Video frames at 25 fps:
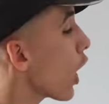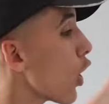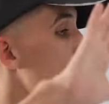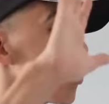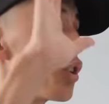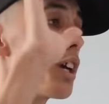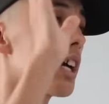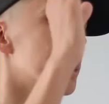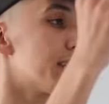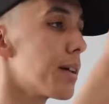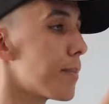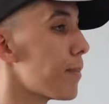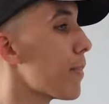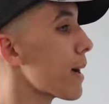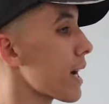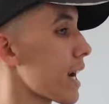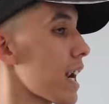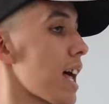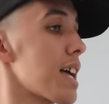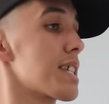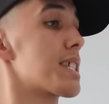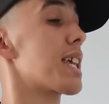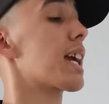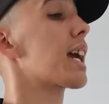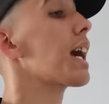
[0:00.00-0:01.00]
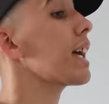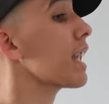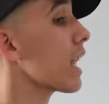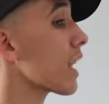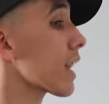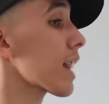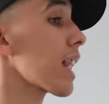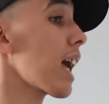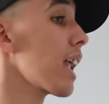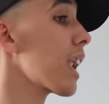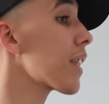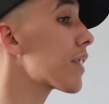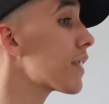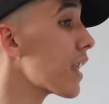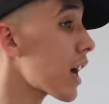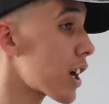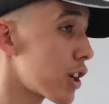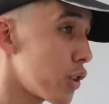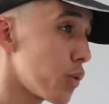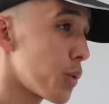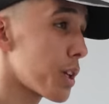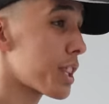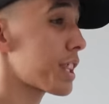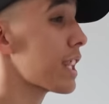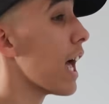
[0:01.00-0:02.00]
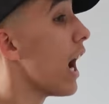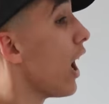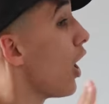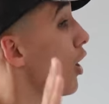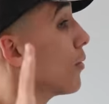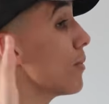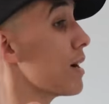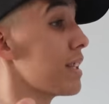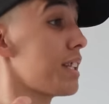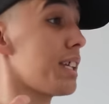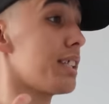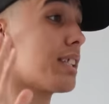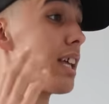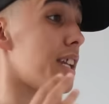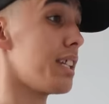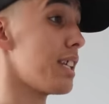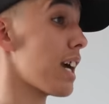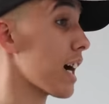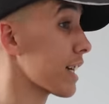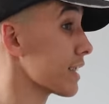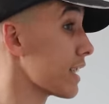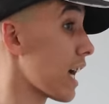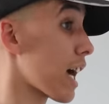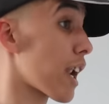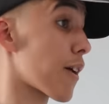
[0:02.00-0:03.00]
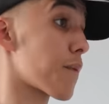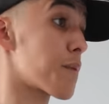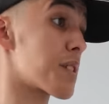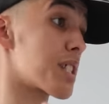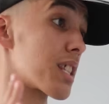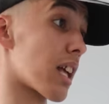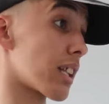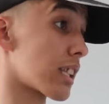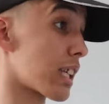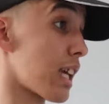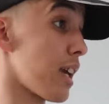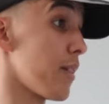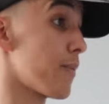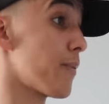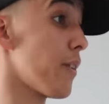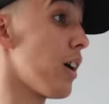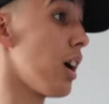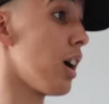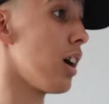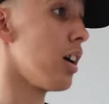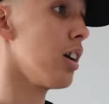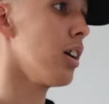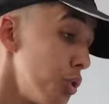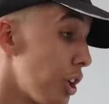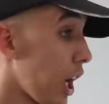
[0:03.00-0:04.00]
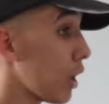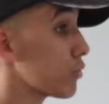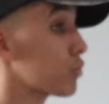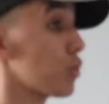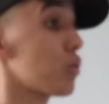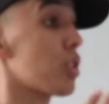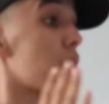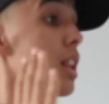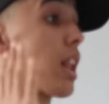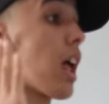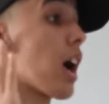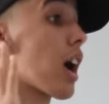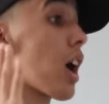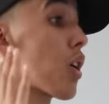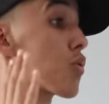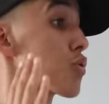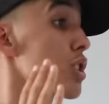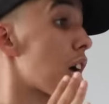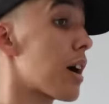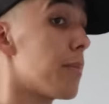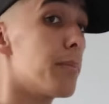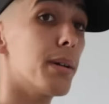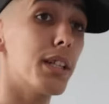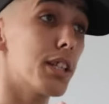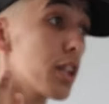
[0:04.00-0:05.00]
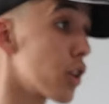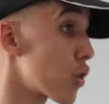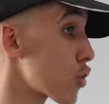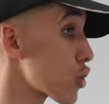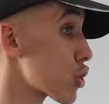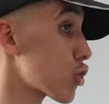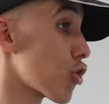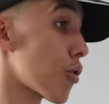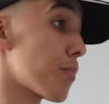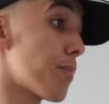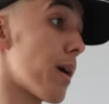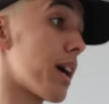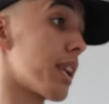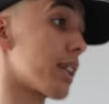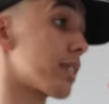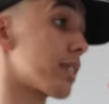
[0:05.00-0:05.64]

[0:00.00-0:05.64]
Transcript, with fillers: يا خويا دبر راسك انا نطلع للدار نودعهم هذه دنياك تعرف الصطاد كيفاه ونعاودوا نتلاقاو صاحبي نديروا ستوب